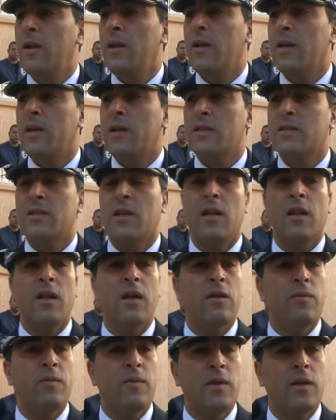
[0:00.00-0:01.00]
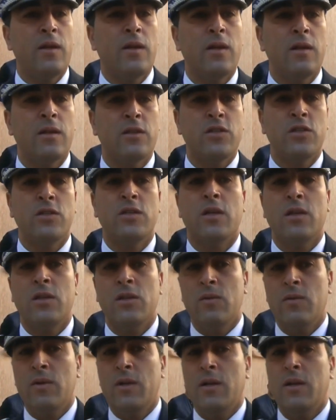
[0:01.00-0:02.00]
اللي كتعلق بالتجاره
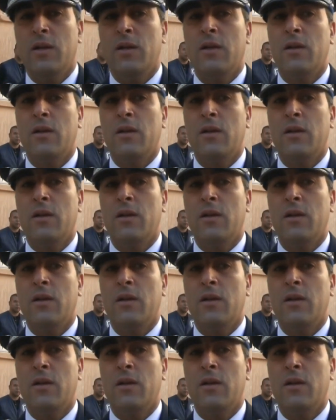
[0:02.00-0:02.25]
الدوليه